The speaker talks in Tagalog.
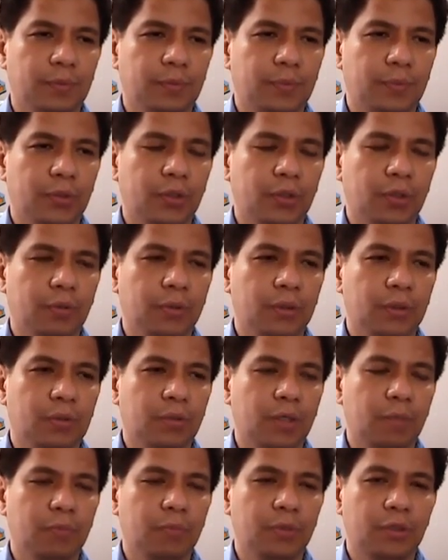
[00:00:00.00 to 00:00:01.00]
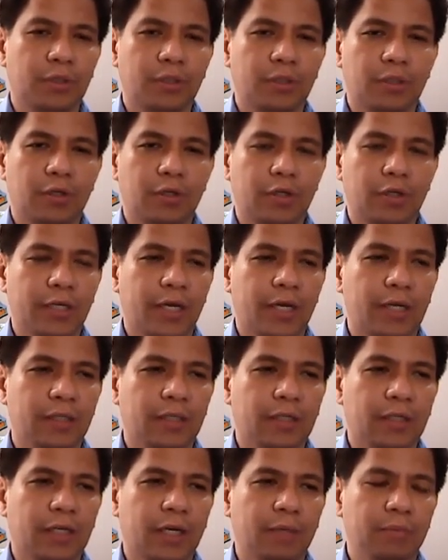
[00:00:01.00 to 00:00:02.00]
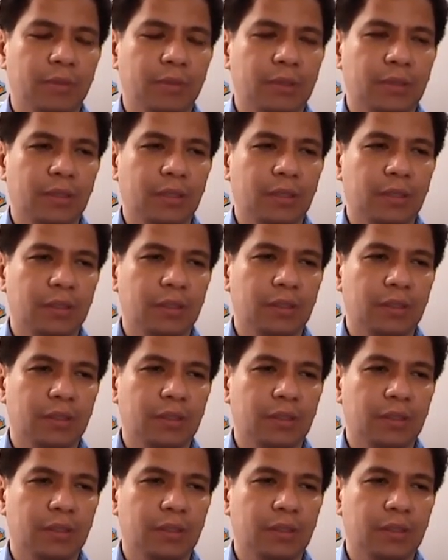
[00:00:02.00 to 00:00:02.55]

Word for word: we're going to have your organic chemistry.